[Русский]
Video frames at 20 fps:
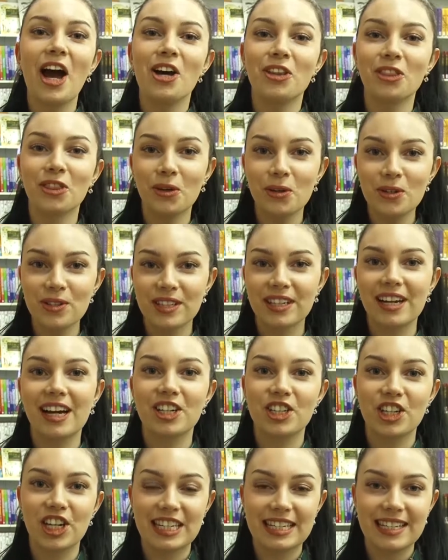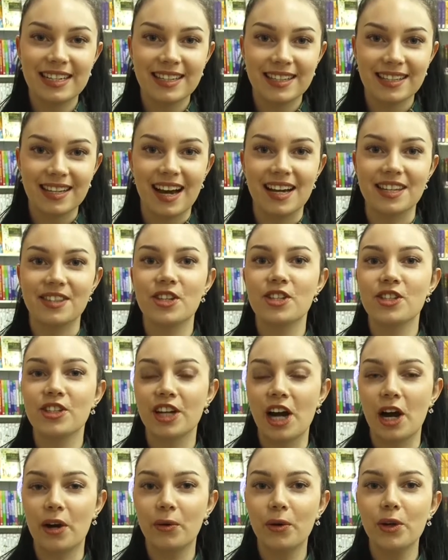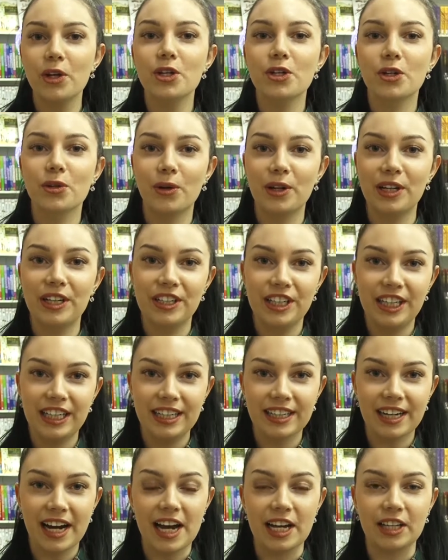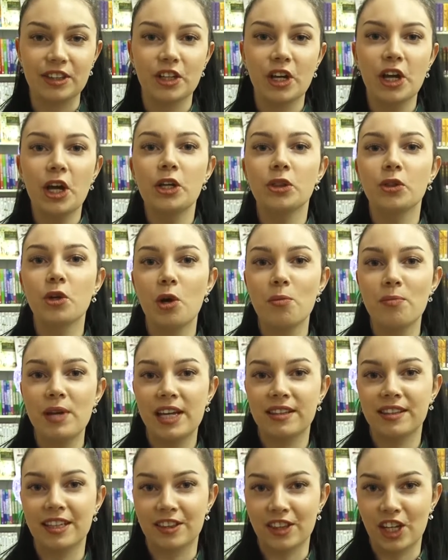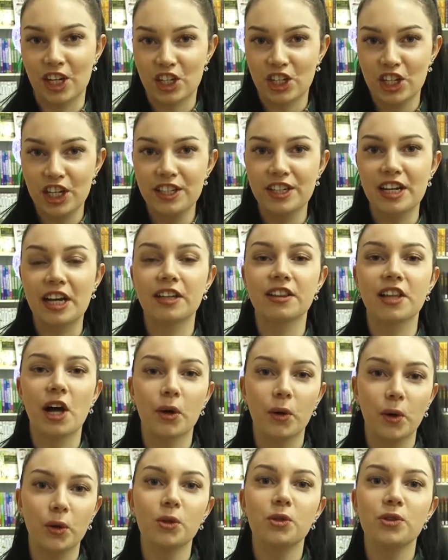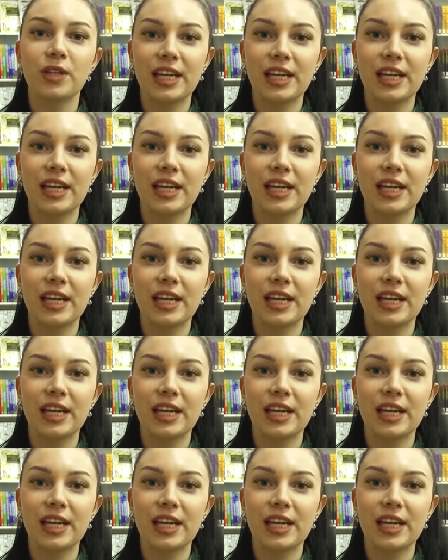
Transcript: Нос, как часть лица, здесь никакой роли не играет, но имеет отношение к глаголу